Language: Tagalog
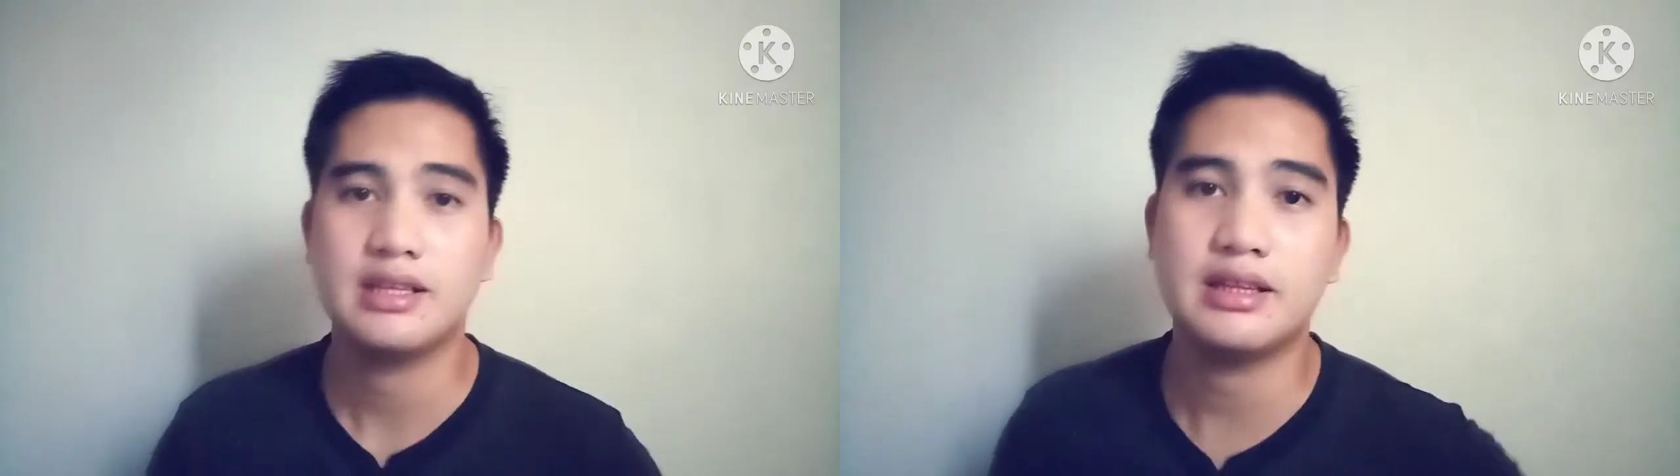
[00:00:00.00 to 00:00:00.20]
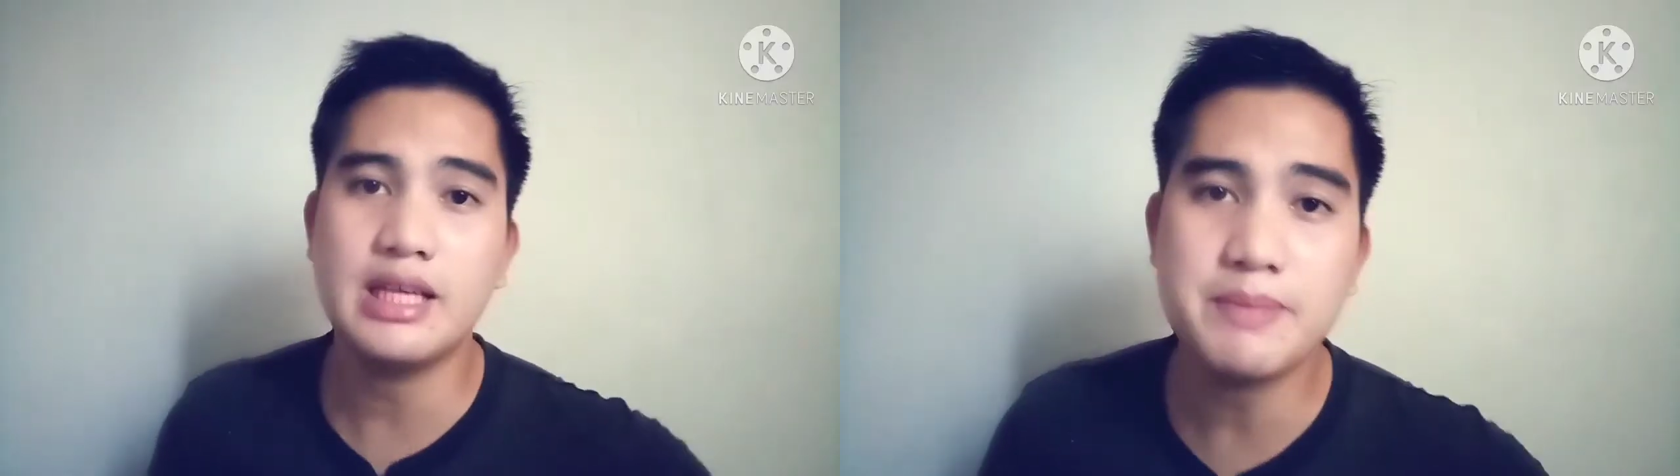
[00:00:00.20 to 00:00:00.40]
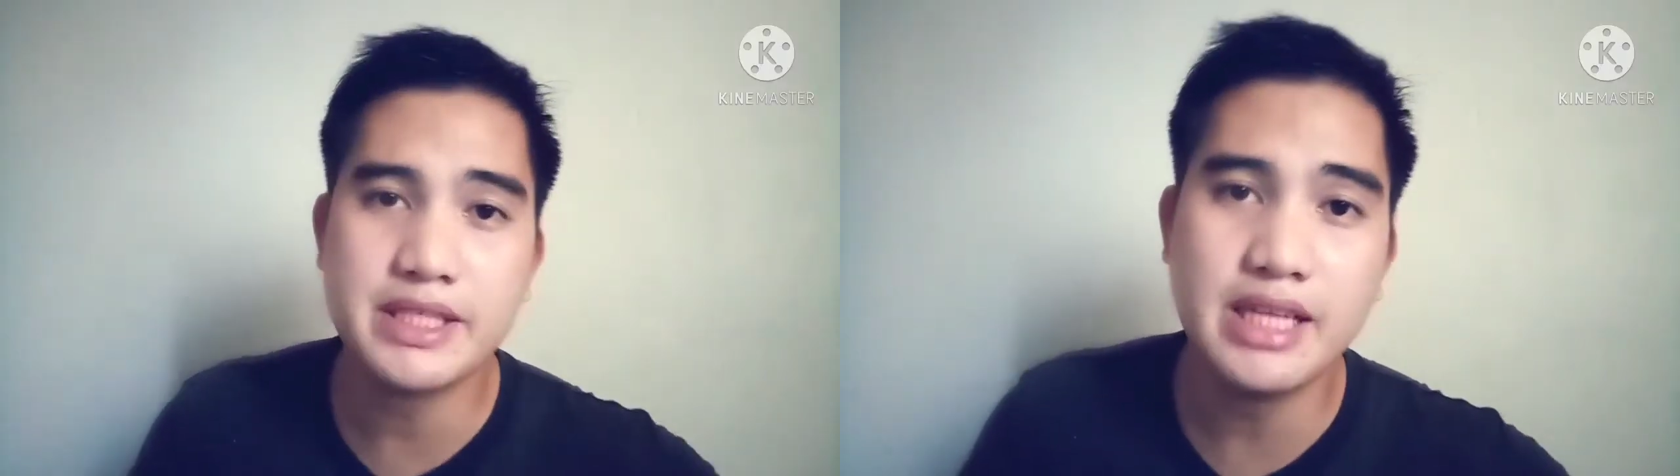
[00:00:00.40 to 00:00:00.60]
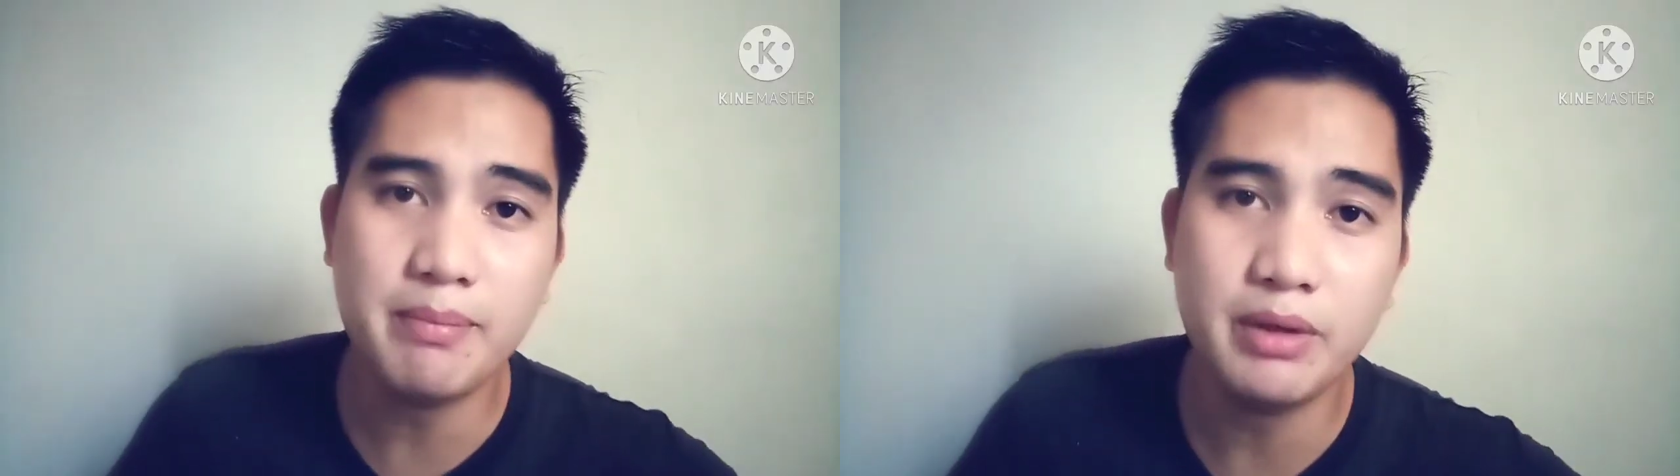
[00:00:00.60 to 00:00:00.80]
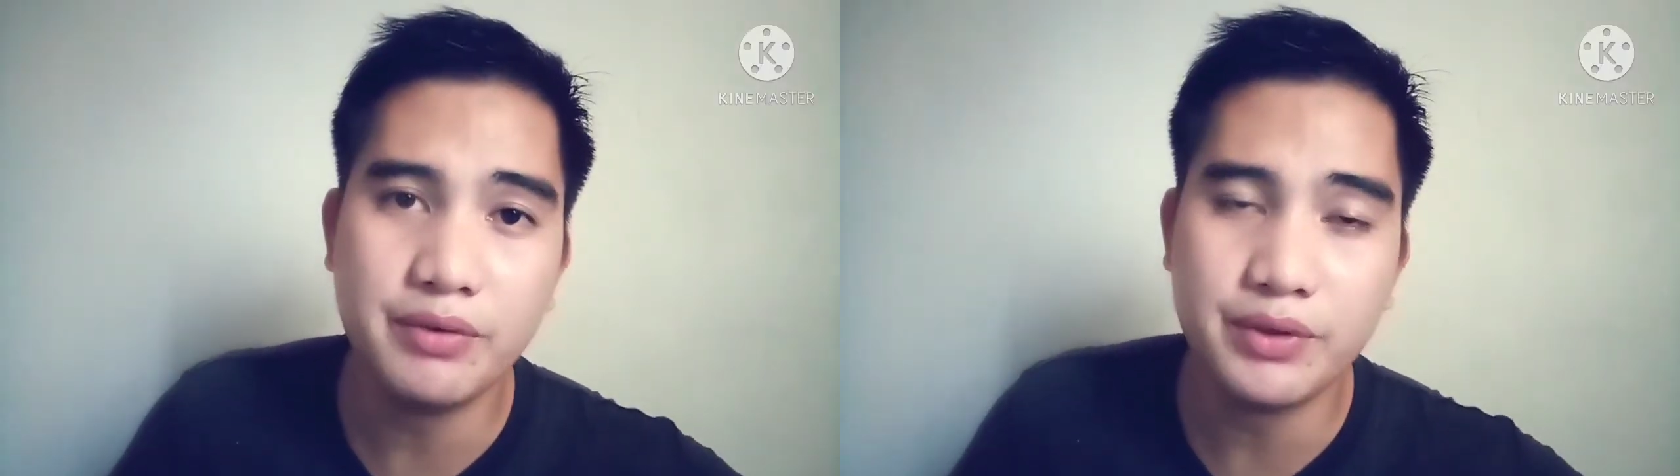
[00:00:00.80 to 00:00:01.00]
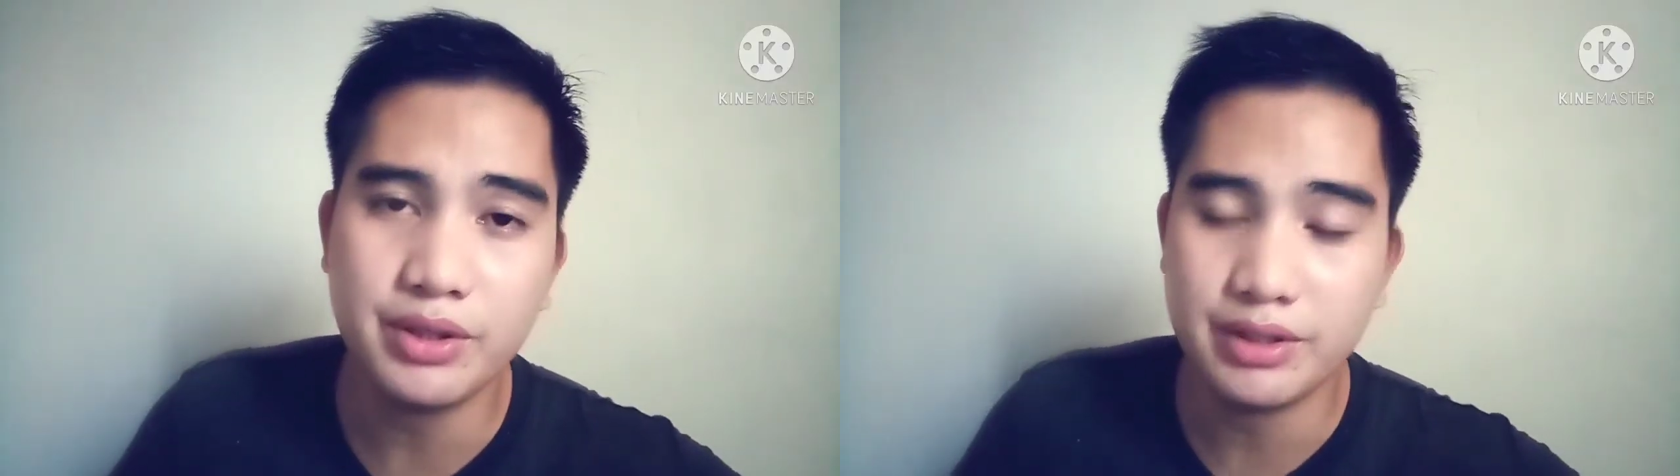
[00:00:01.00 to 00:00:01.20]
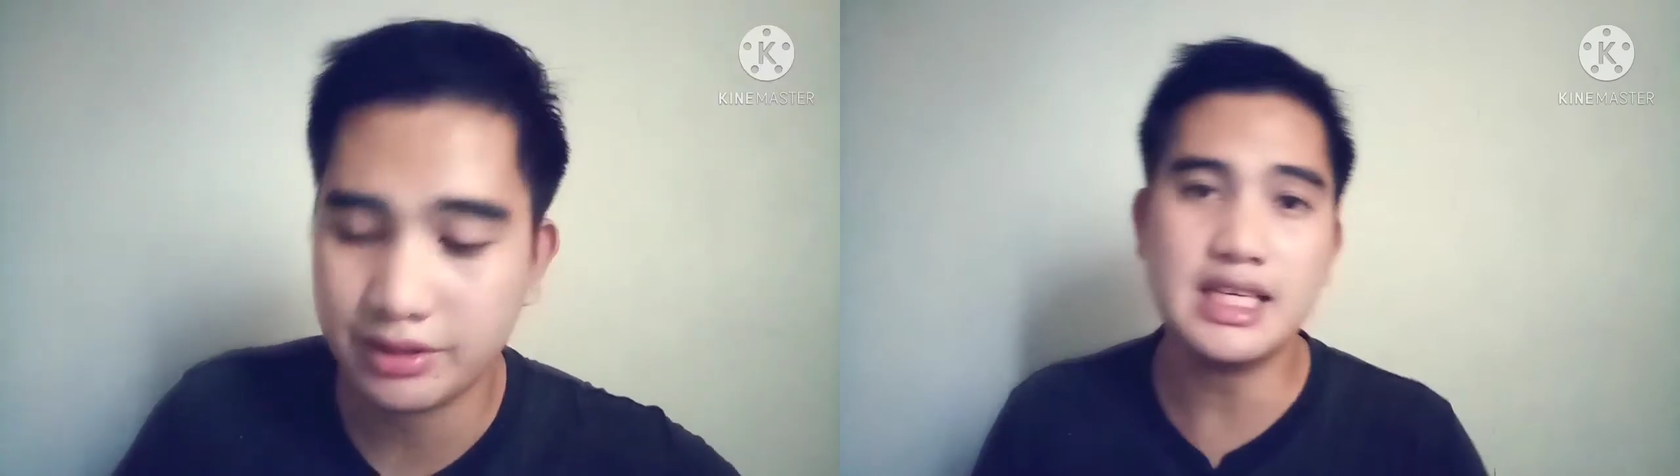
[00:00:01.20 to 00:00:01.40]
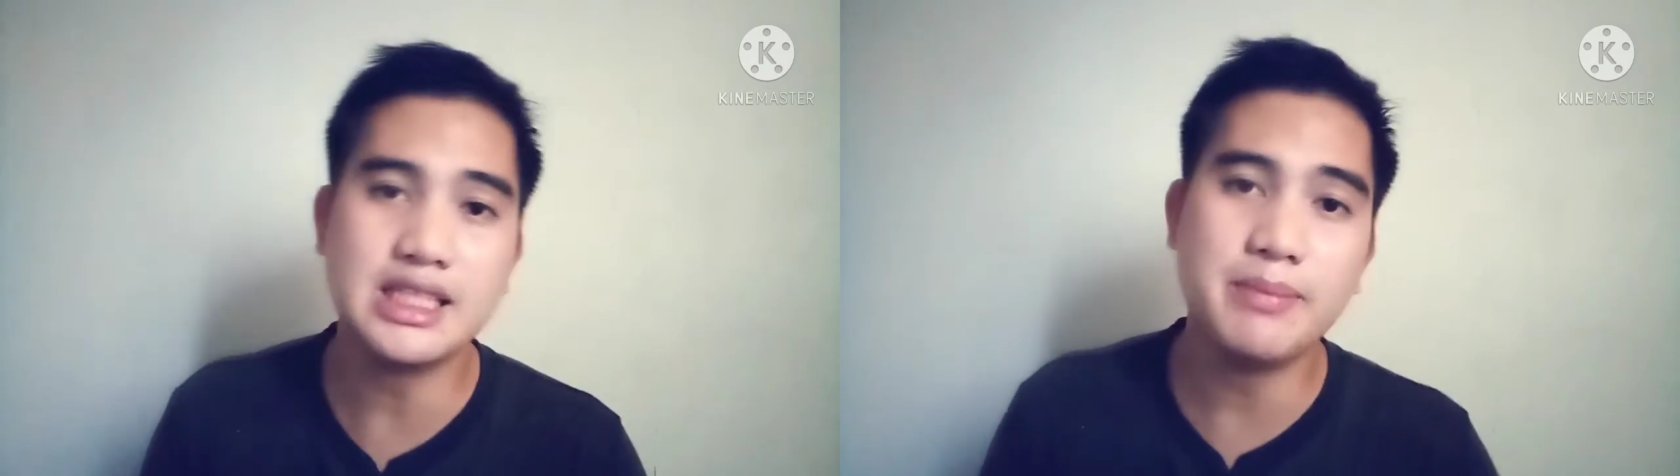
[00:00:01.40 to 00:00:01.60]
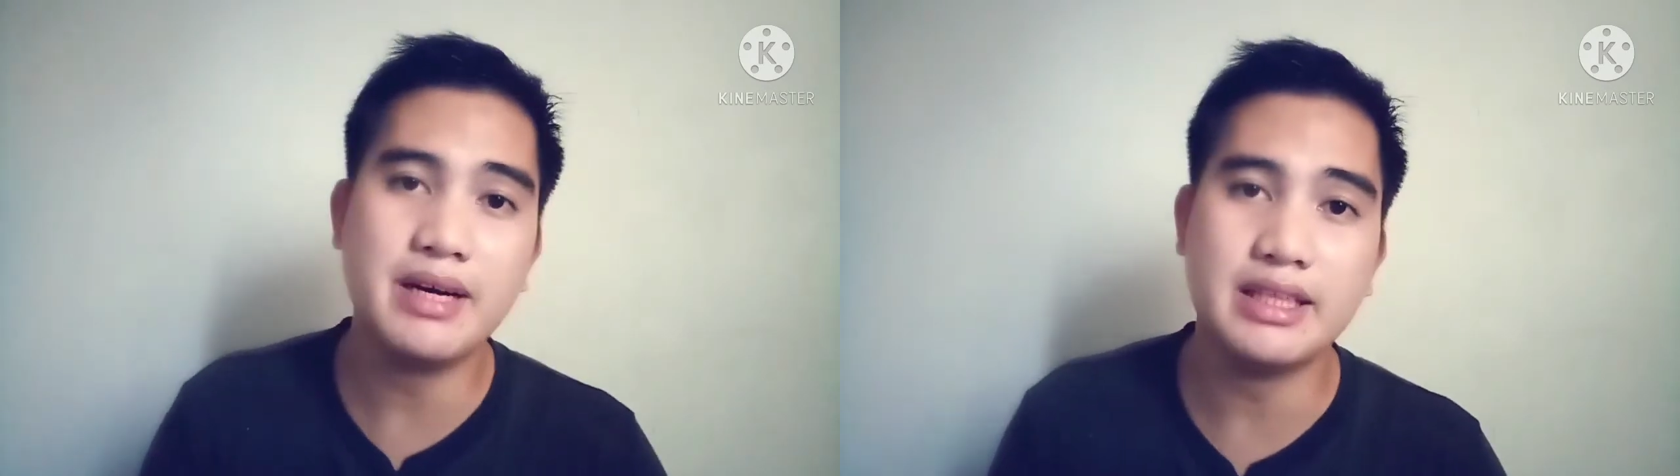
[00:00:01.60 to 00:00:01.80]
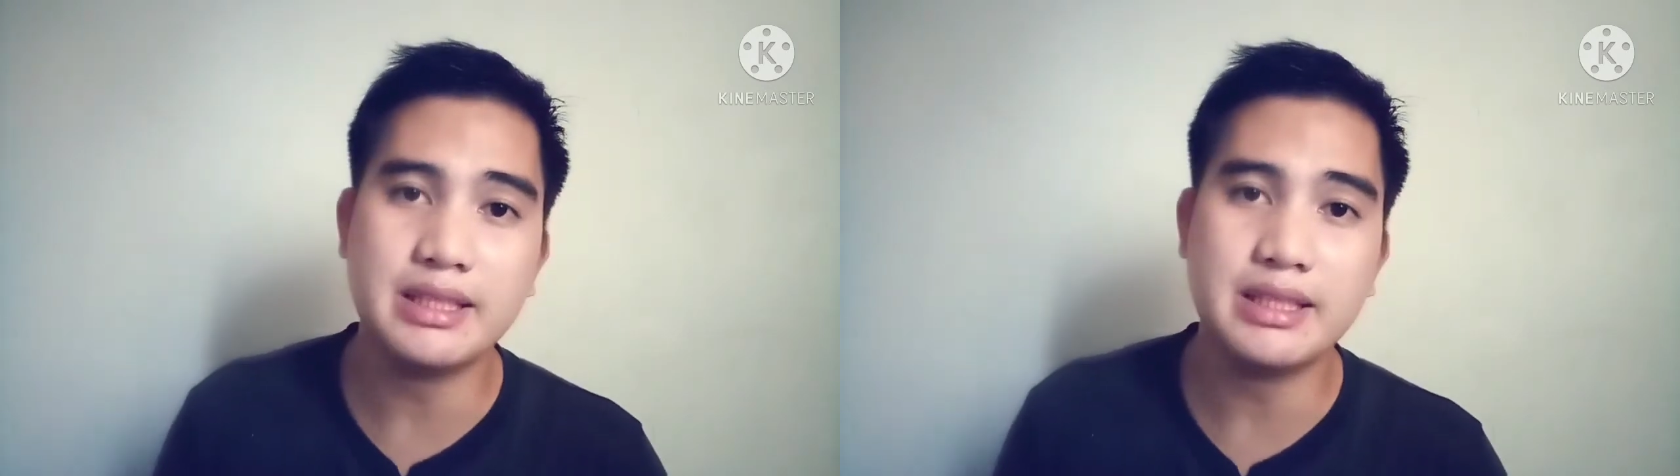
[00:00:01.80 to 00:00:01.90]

Tips number 4. Sa mga